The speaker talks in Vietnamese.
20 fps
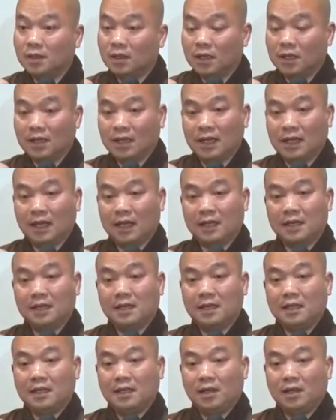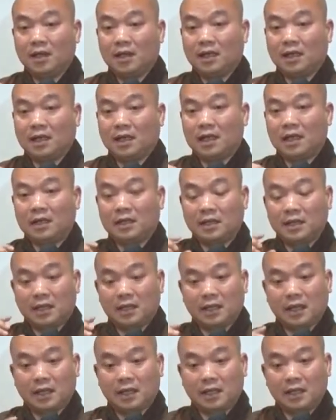hoặc là hoặc là cái điều
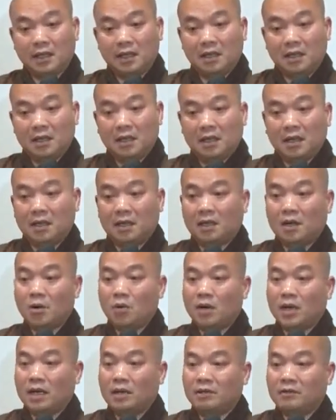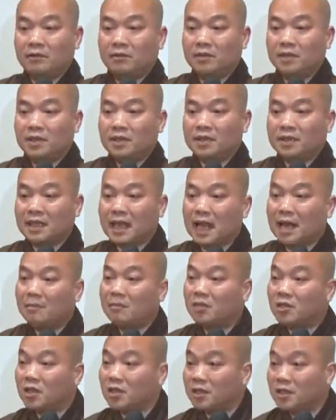thiện này á là nó câu hành với
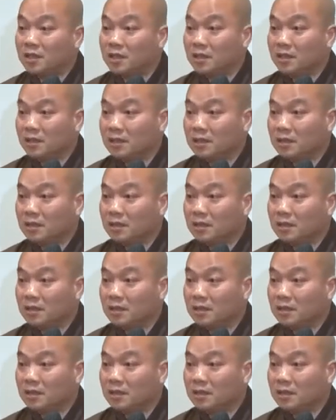tham sân si